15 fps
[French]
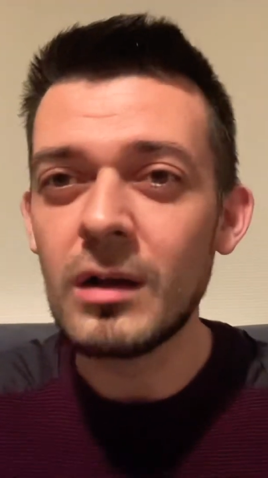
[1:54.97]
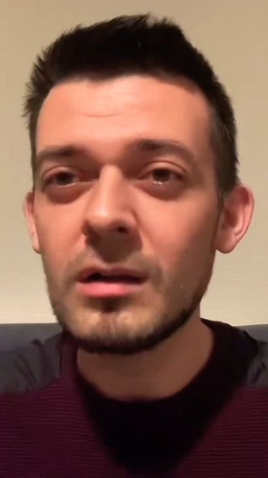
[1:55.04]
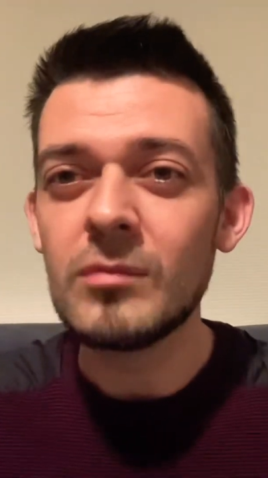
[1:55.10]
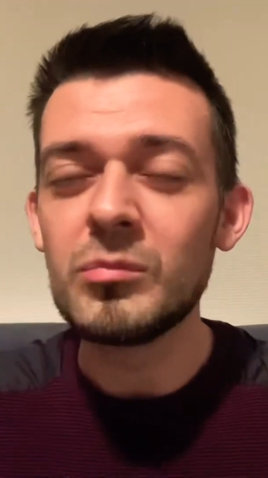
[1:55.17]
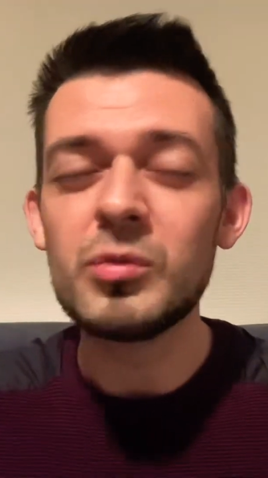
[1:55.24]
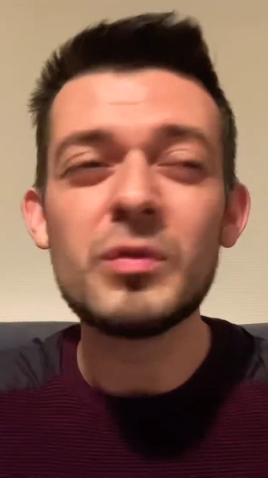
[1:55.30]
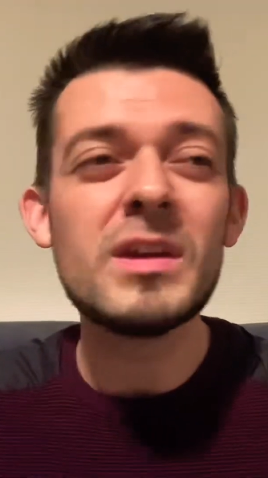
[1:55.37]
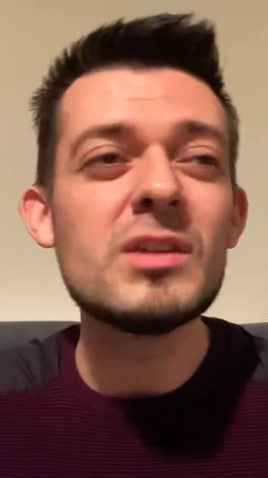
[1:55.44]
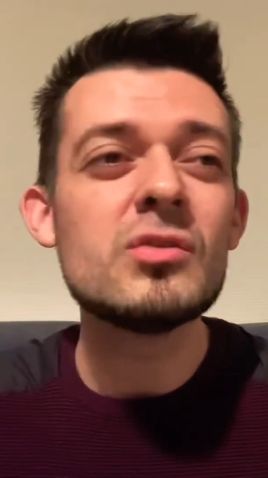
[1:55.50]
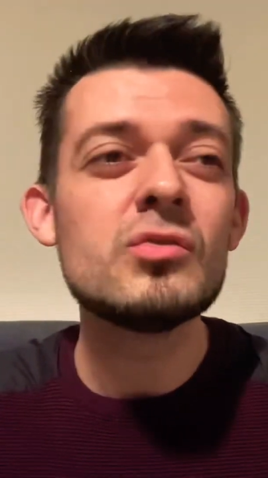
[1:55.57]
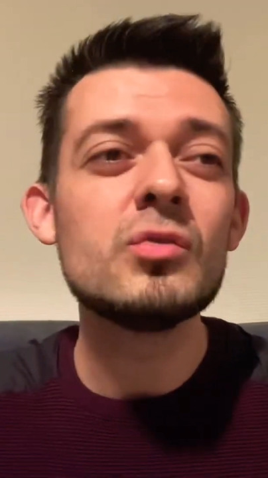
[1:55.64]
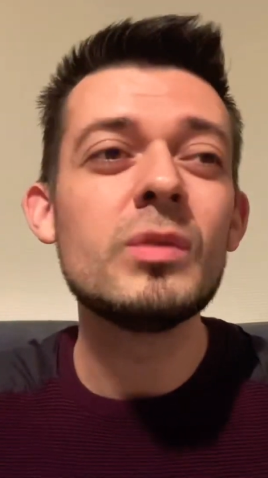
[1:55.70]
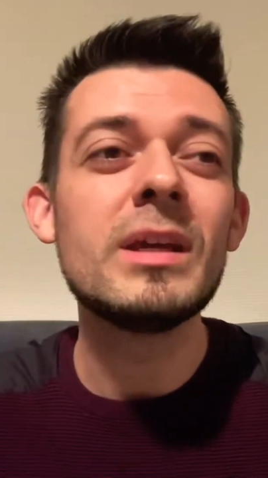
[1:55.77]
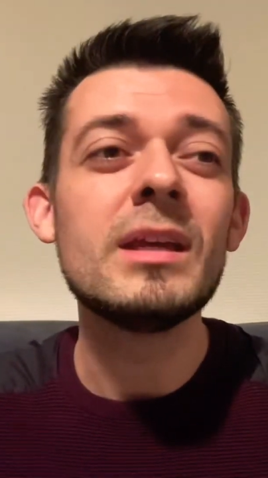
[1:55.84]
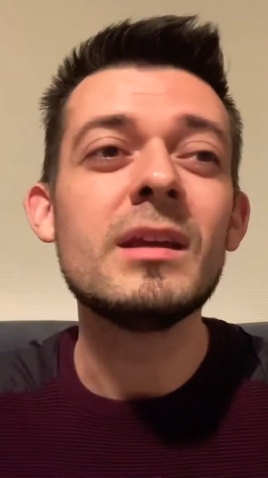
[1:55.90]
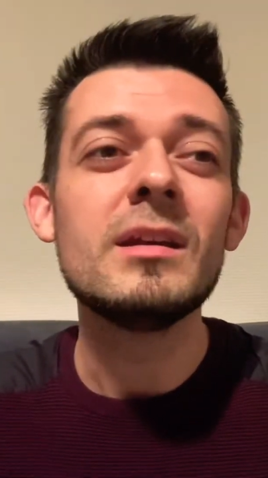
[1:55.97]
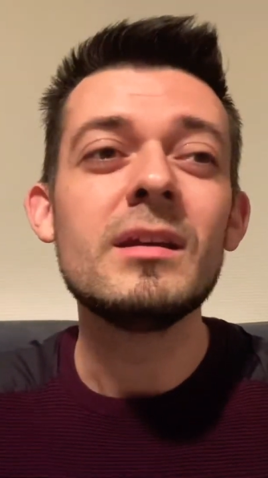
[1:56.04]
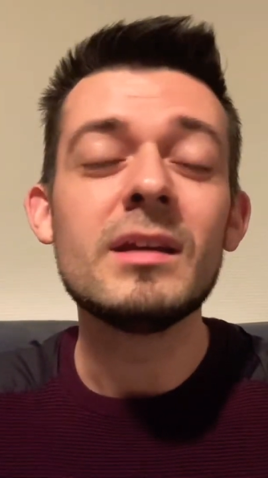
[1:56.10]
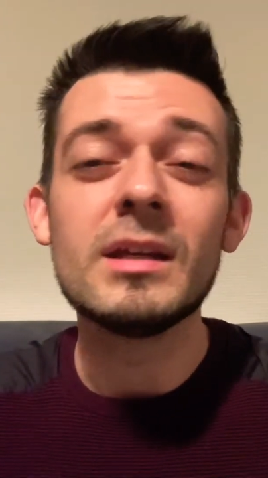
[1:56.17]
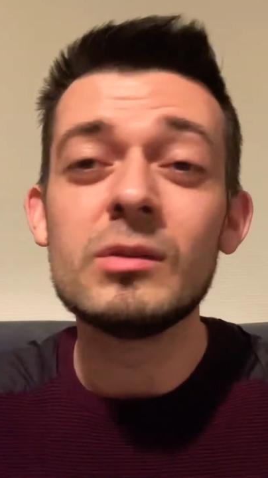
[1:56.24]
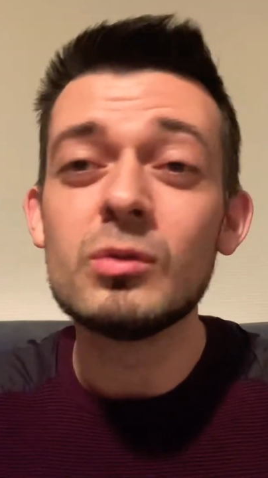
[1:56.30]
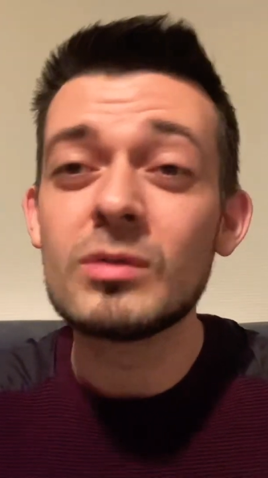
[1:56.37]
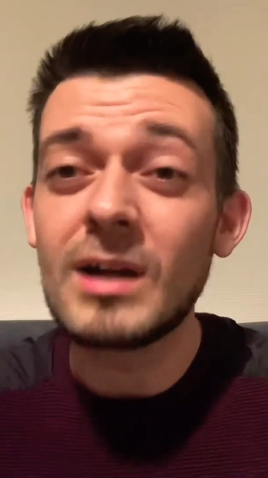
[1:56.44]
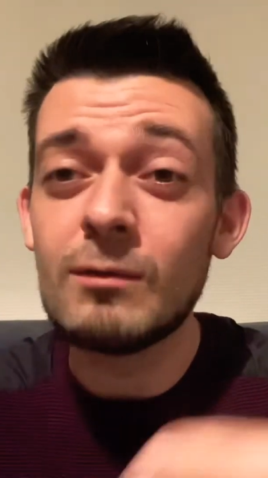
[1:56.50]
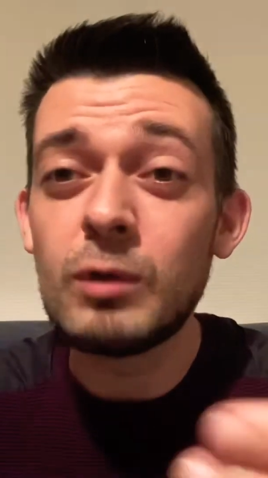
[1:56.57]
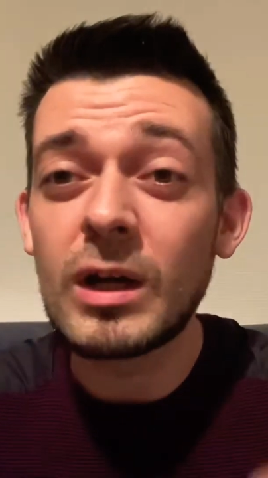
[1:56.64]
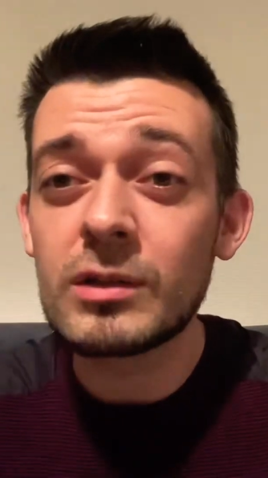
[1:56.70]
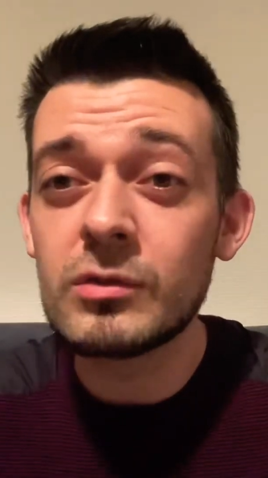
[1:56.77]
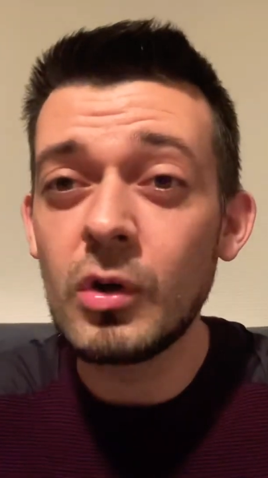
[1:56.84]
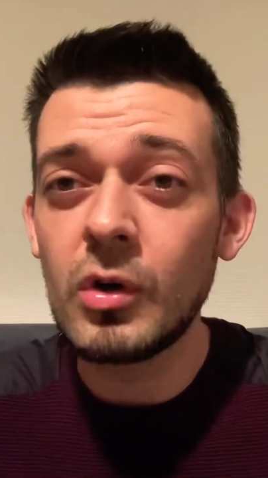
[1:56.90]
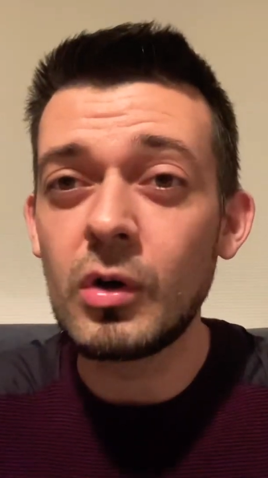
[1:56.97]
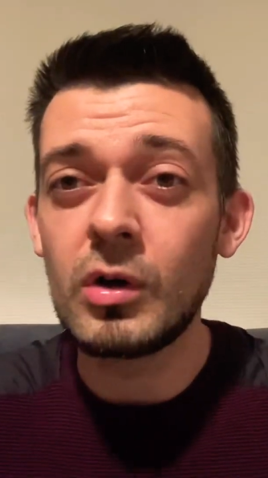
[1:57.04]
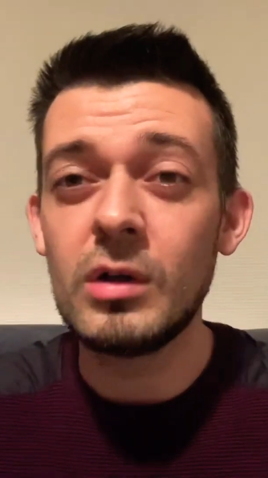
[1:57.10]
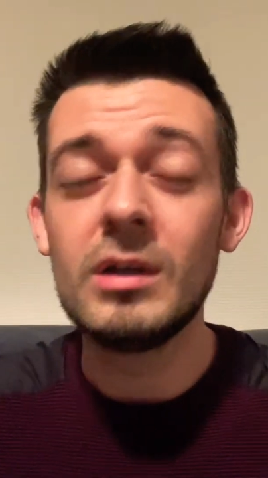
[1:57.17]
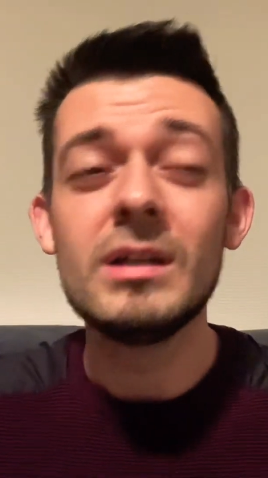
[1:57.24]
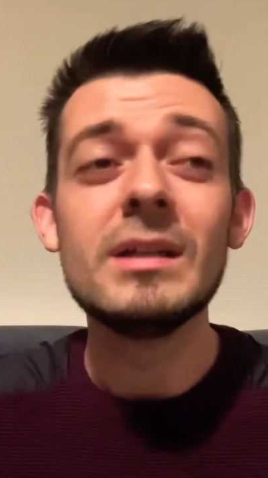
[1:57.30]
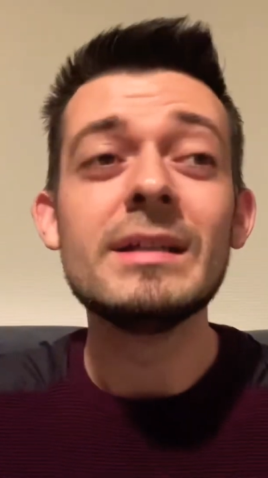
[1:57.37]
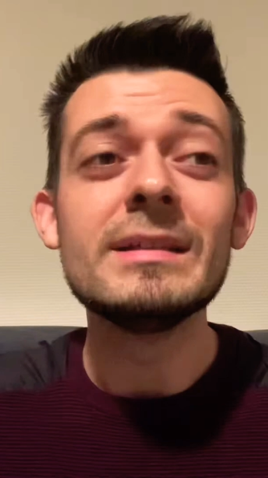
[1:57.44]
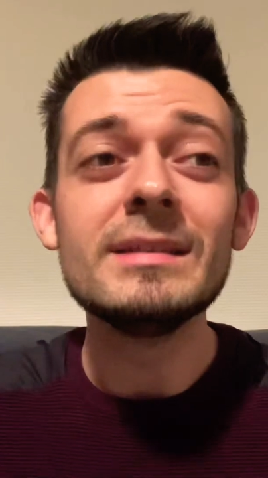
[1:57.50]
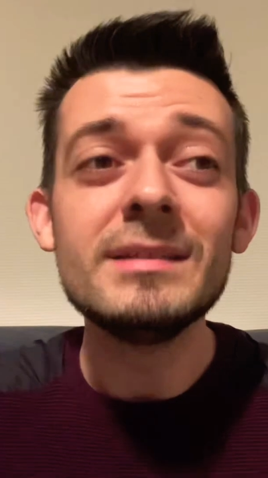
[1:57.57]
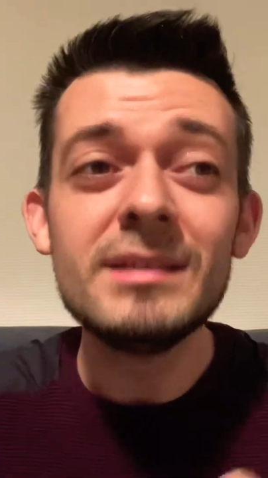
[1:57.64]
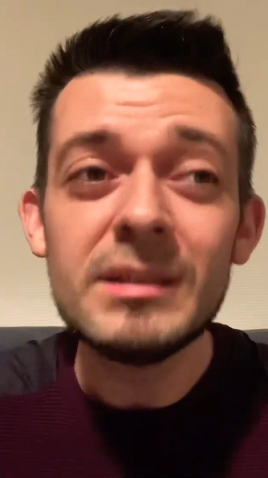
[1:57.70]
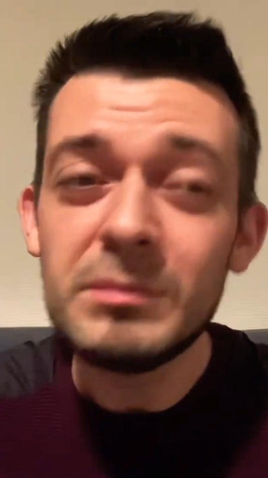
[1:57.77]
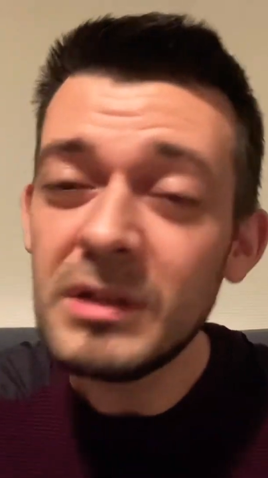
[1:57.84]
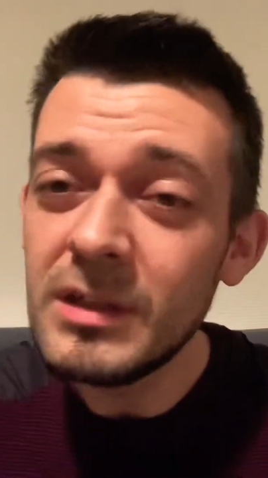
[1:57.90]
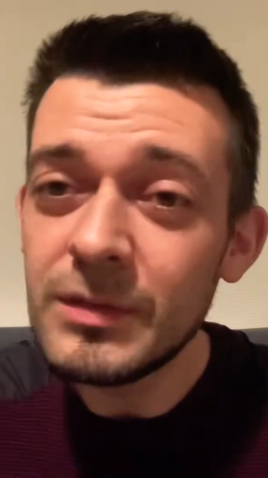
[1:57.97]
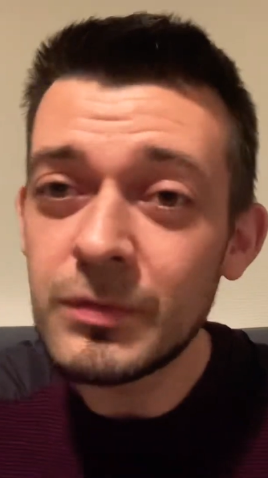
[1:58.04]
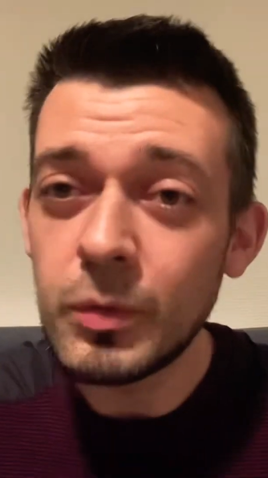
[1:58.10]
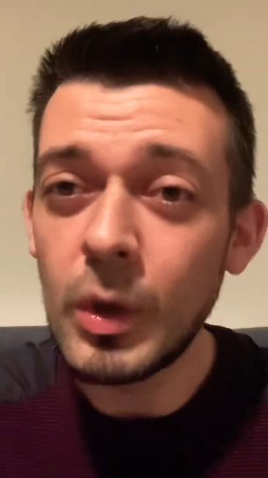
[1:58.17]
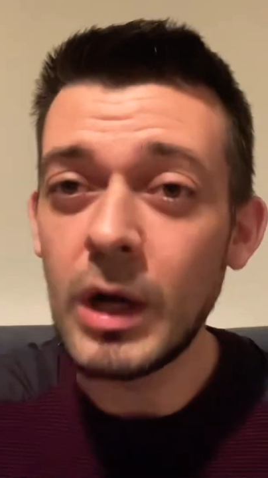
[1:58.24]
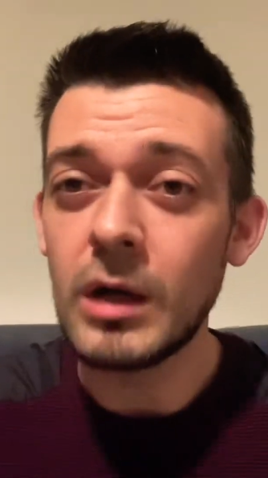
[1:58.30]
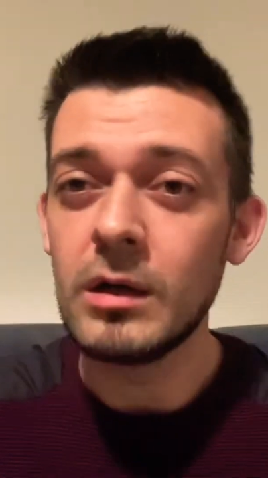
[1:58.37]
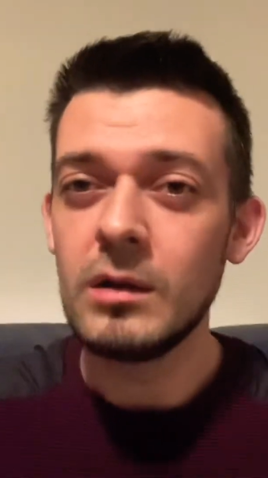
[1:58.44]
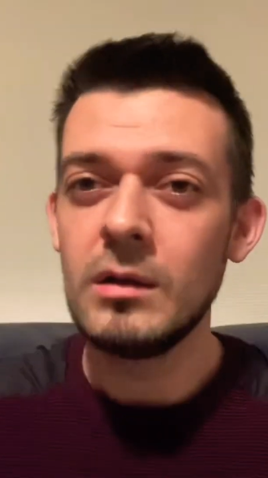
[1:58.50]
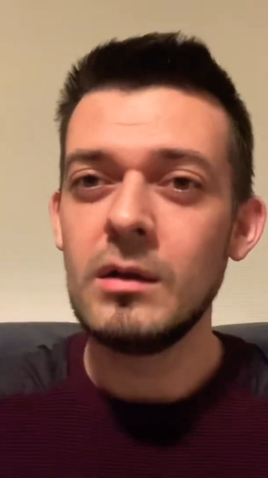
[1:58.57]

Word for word: vous pouvez échouer et donc avoir tort dix mille fois